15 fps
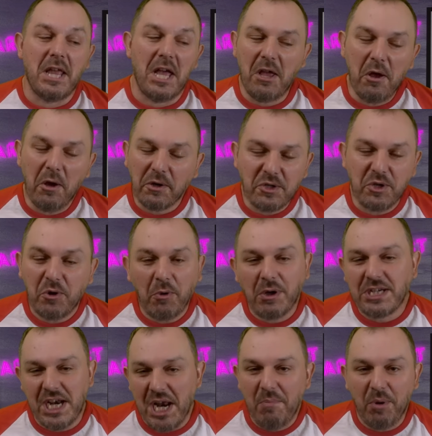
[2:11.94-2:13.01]
D'ailleurs, je crois
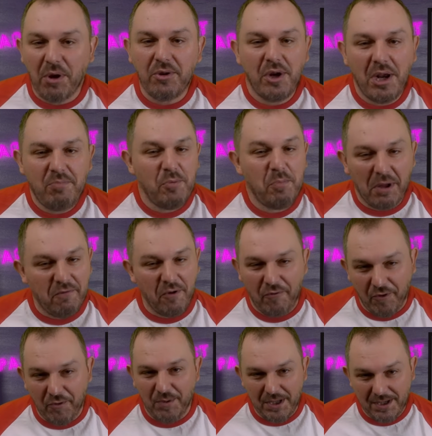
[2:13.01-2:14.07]
que j'ai la peur de la plupart de vos
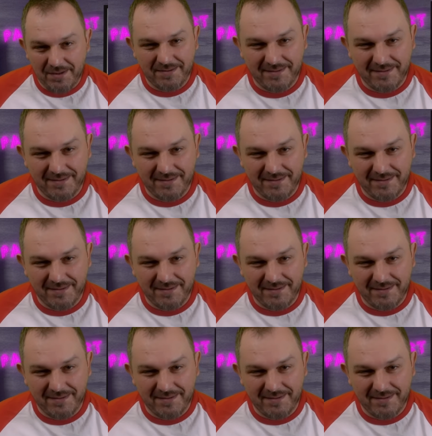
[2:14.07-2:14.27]
phobies.